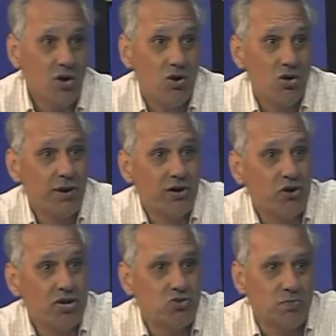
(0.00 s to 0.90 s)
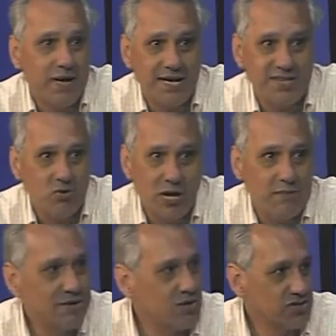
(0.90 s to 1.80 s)
Hoy Baigorria supera
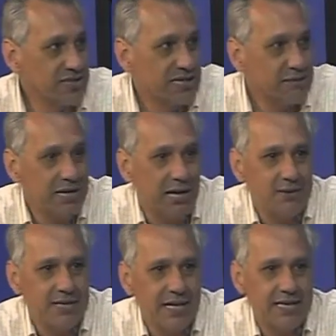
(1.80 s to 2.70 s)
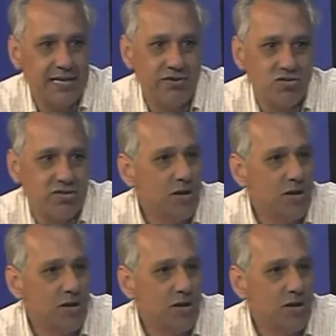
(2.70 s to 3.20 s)
seguramente los 70.000 habitantes, entonces mm.